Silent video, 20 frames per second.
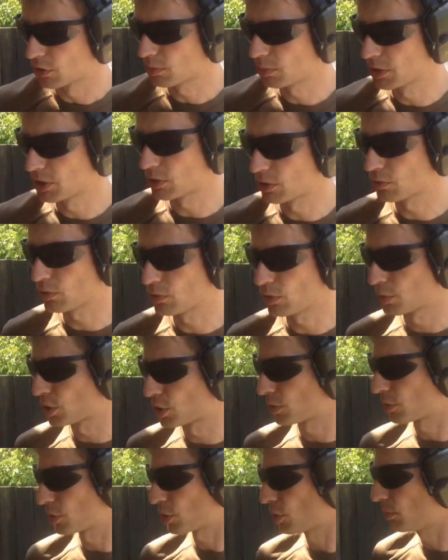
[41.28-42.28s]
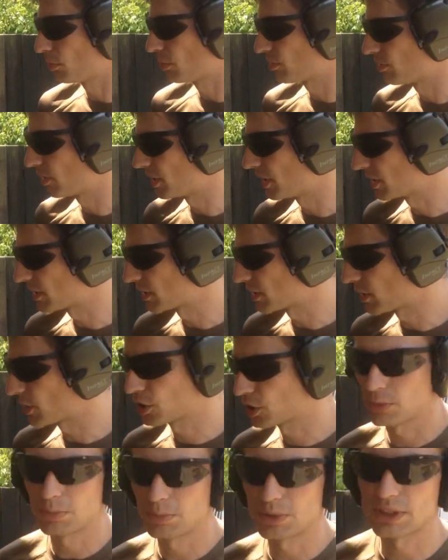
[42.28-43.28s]
Но смысл в том, что, что мы выяснили,
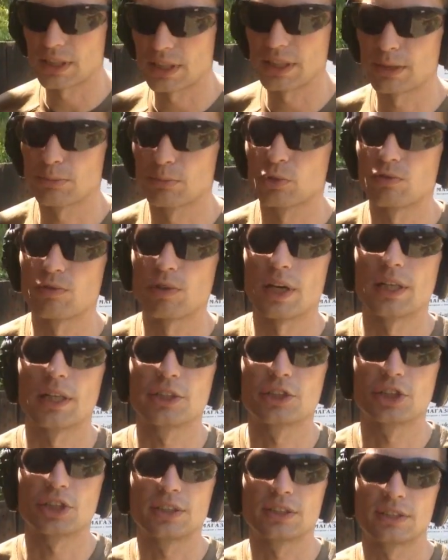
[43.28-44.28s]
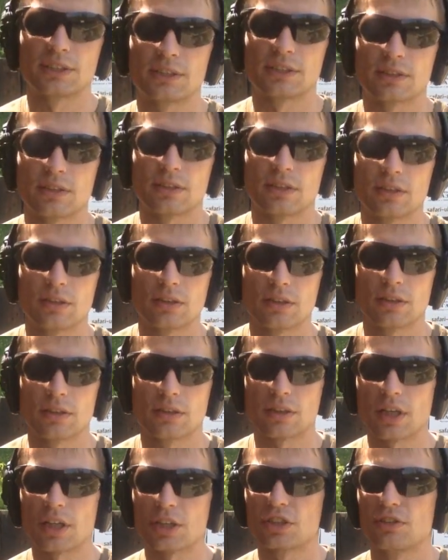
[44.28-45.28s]
что пистолет буквально через э,
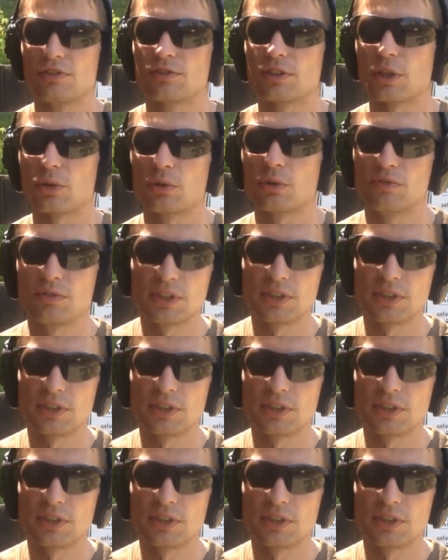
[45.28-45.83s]
каждый второй